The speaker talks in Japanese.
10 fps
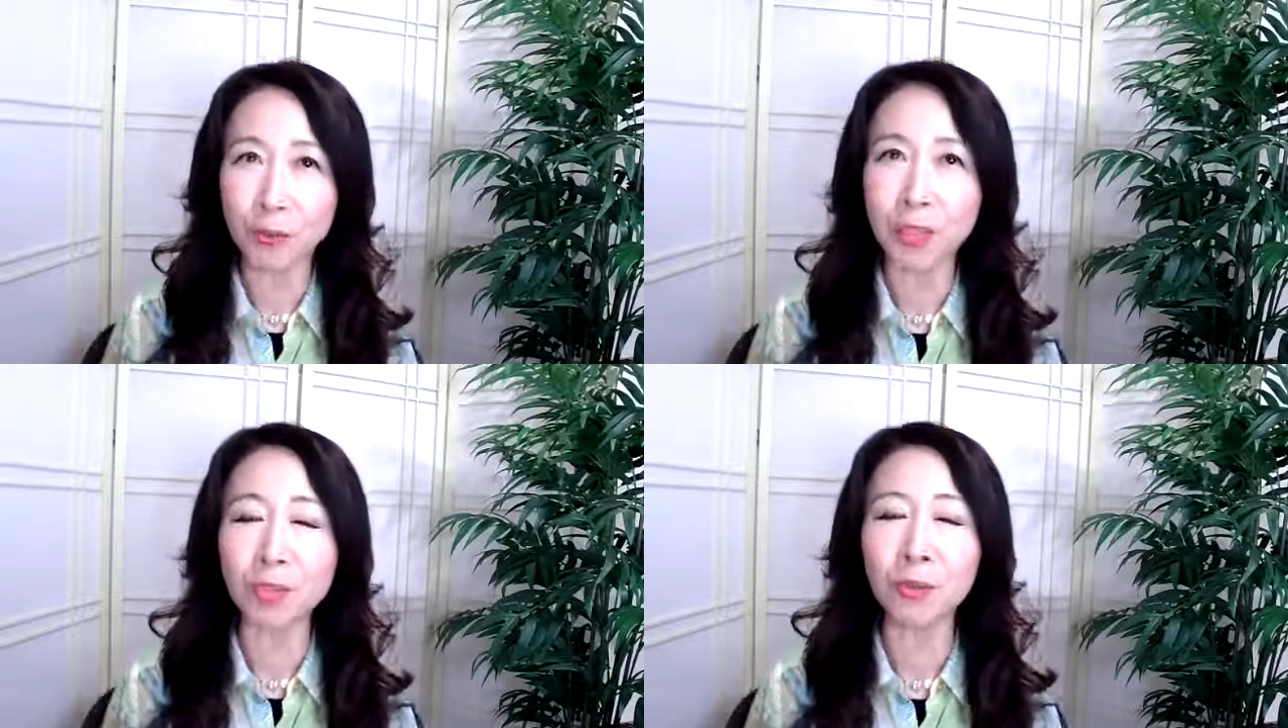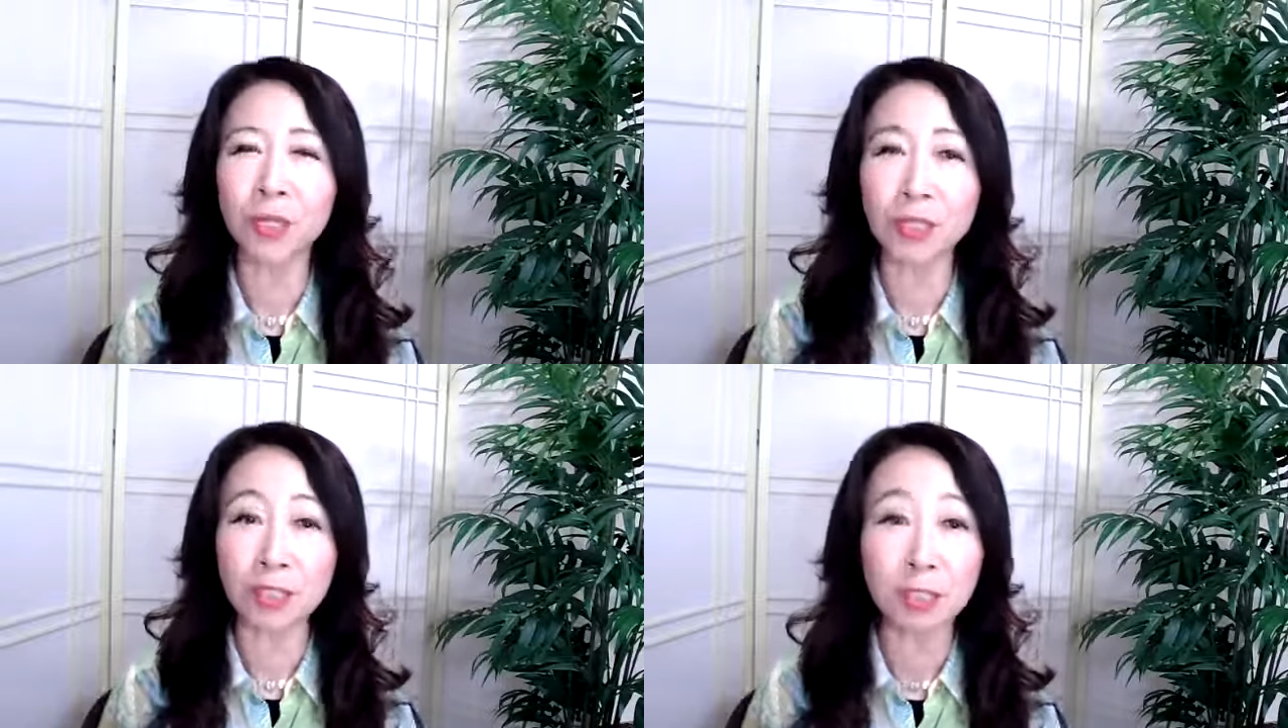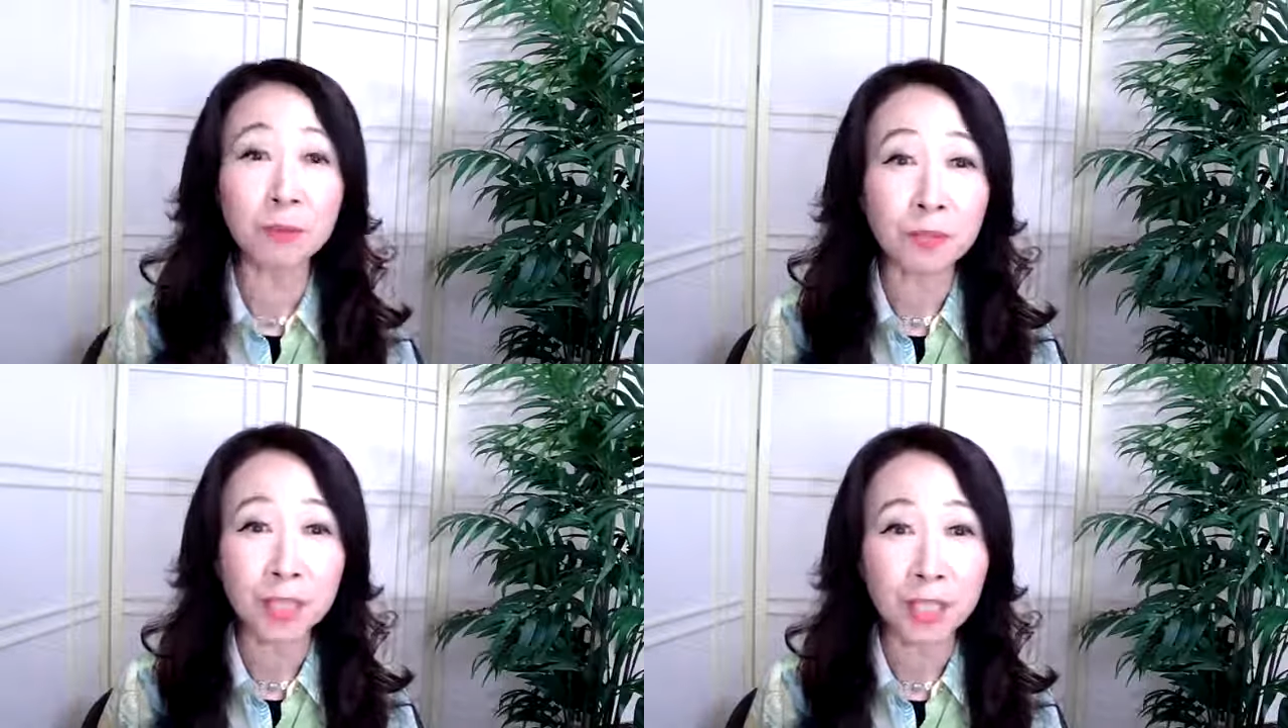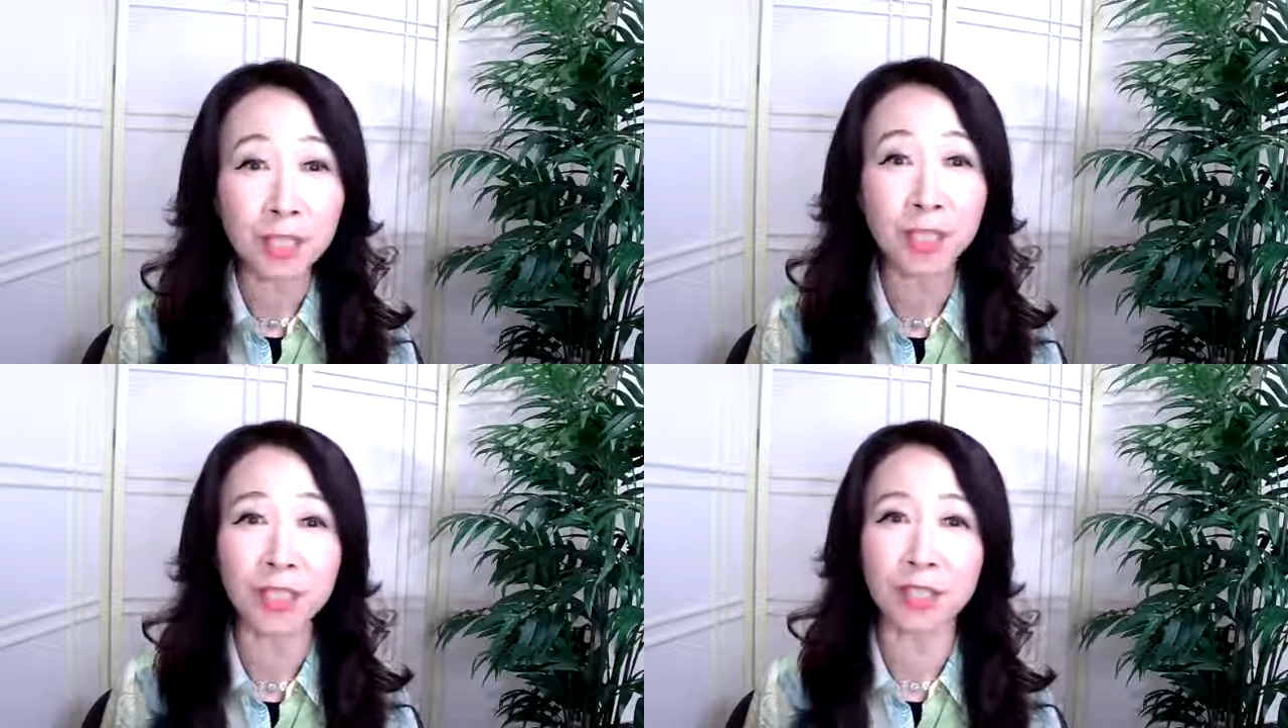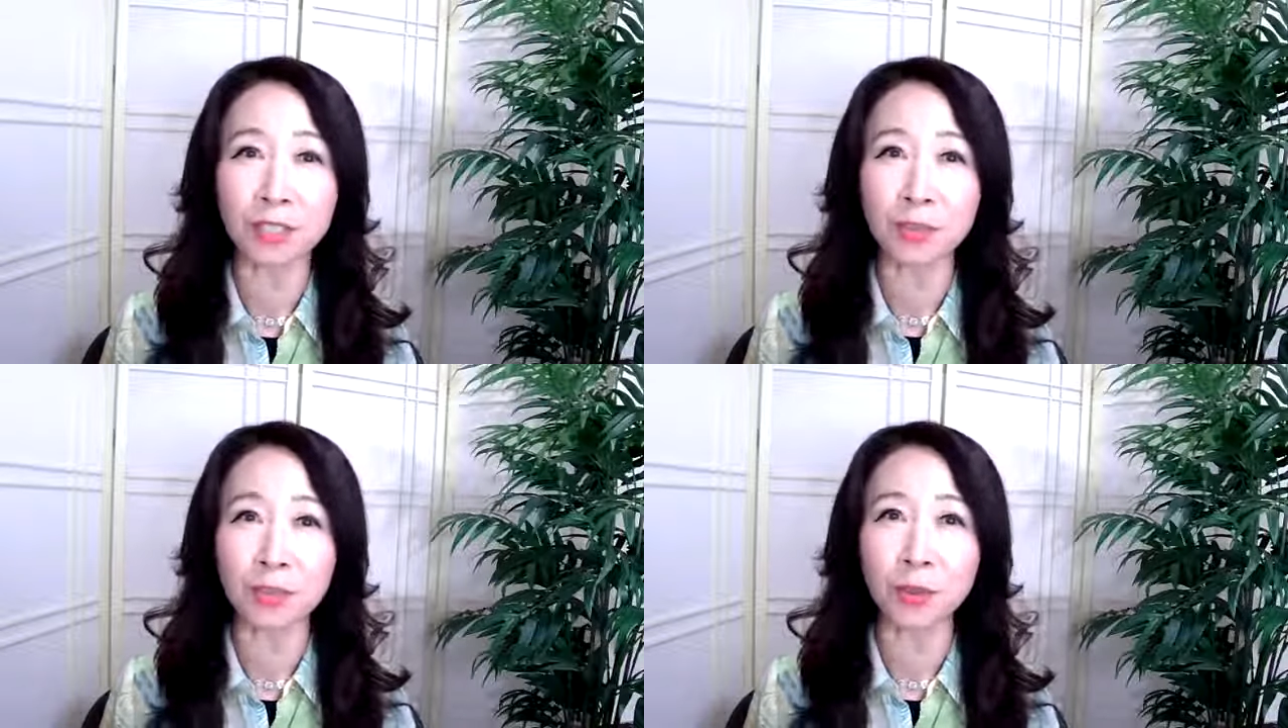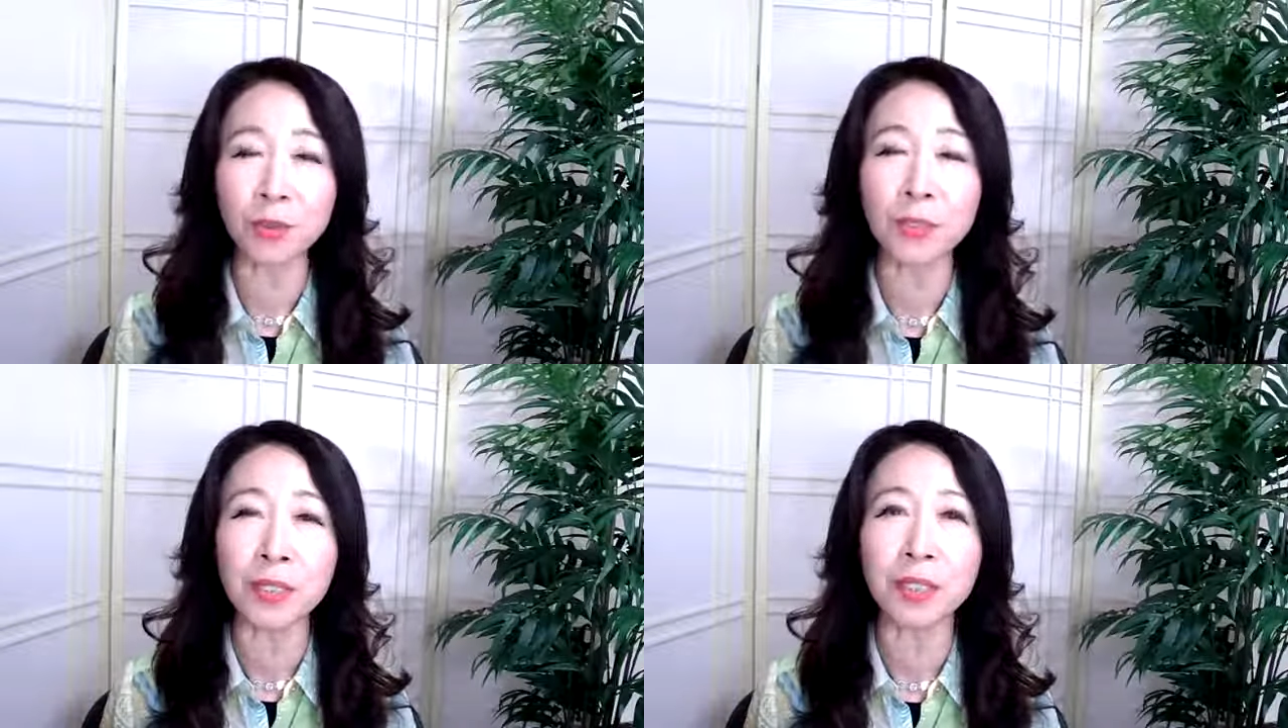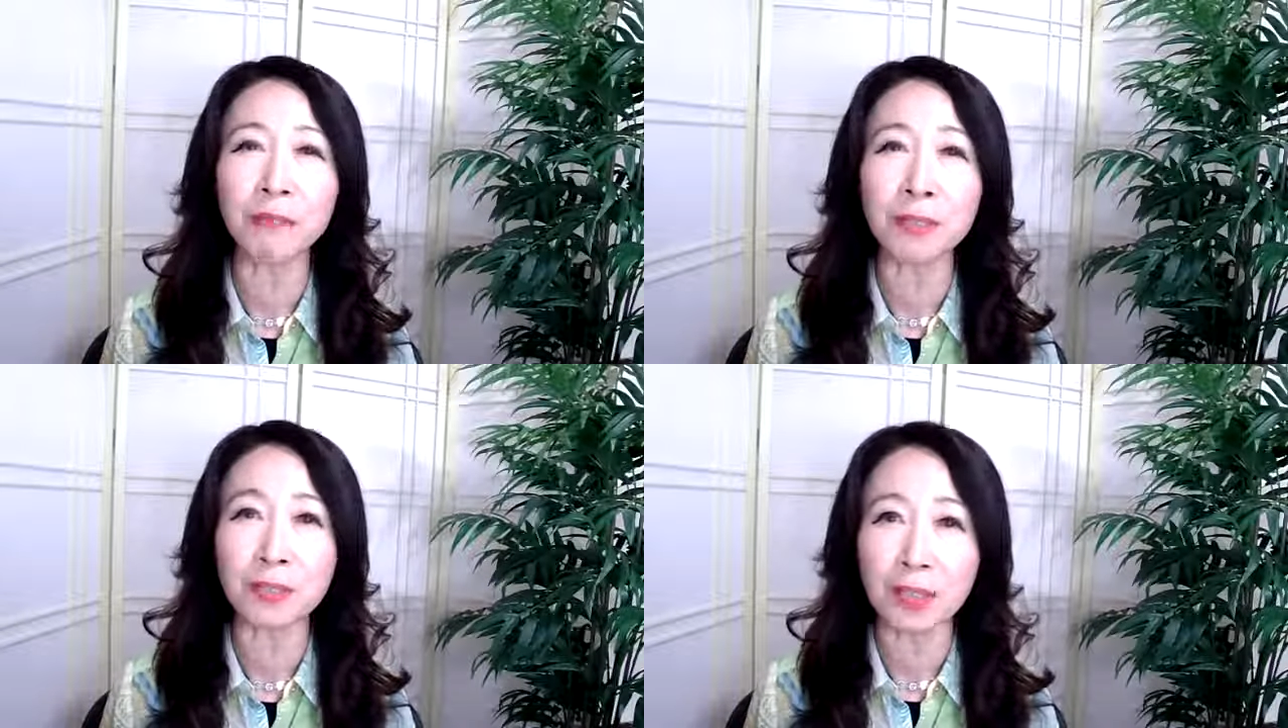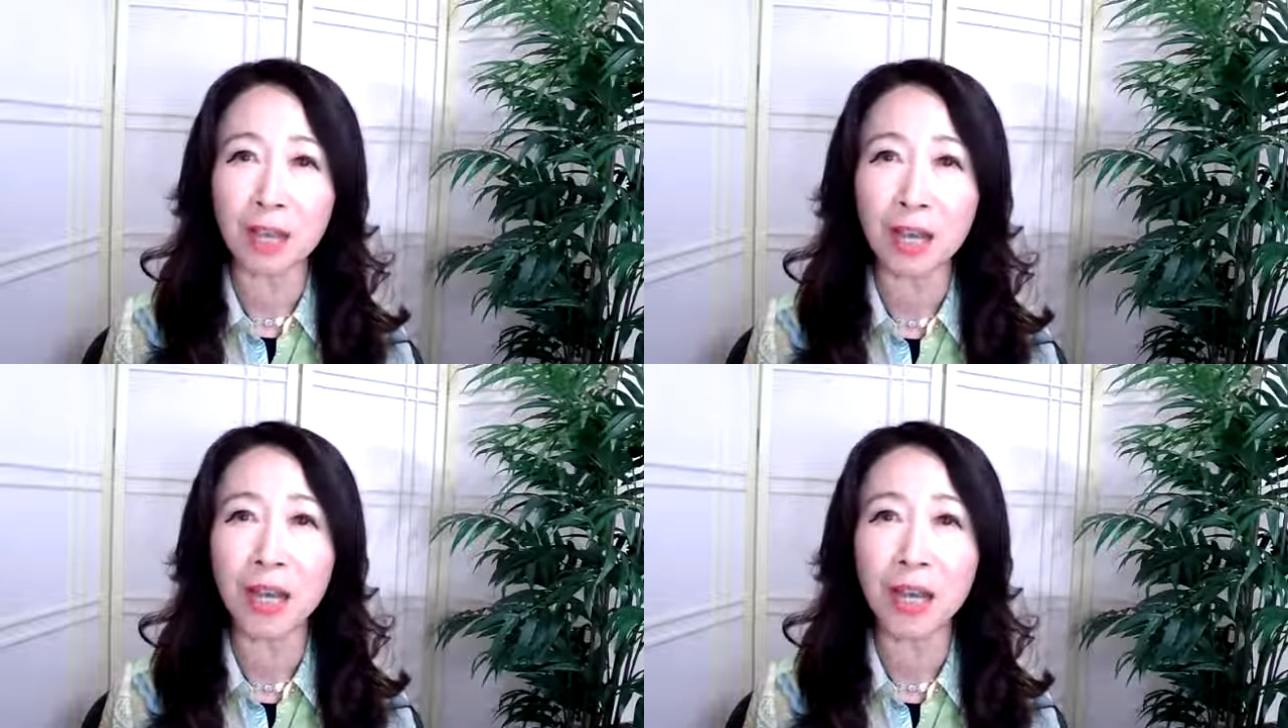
めてとかって自分で意識してすることはできますが、